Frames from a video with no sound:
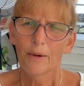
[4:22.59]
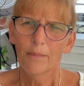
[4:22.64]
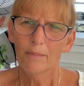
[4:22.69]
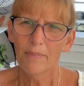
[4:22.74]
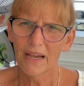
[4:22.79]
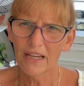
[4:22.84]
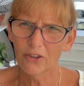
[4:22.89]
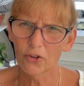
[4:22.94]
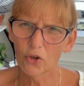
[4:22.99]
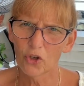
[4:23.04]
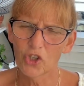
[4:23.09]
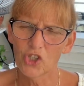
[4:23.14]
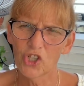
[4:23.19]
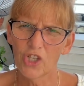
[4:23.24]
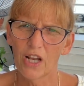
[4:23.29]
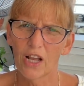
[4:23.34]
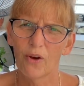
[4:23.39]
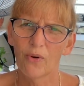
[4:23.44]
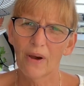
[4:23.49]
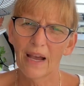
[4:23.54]
Macht euch
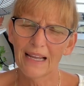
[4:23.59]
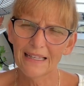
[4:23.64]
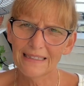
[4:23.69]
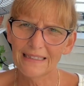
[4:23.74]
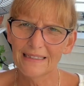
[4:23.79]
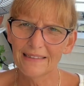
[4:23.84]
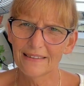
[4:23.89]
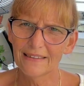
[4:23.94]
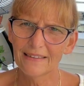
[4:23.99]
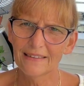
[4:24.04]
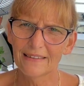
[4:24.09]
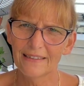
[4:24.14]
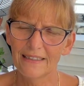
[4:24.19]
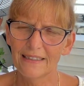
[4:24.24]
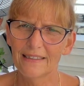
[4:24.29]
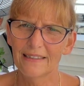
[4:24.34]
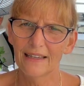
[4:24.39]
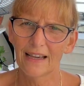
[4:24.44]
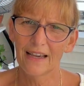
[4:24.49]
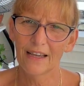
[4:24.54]
schlau. Hat diese
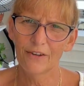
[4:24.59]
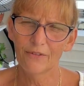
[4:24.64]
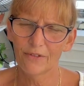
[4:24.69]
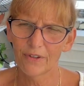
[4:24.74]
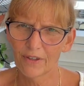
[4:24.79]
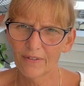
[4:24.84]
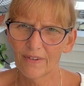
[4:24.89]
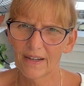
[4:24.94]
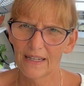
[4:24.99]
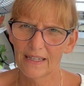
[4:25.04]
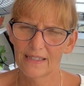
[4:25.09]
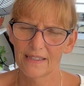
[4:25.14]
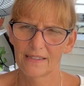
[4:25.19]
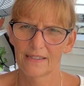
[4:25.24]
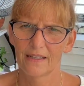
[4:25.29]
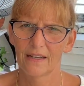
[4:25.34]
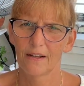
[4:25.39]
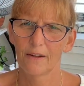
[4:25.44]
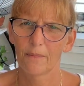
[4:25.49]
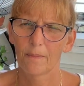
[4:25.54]
Cite einen
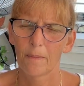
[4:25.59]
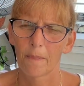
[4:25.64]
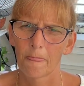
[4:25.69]
Verwalter?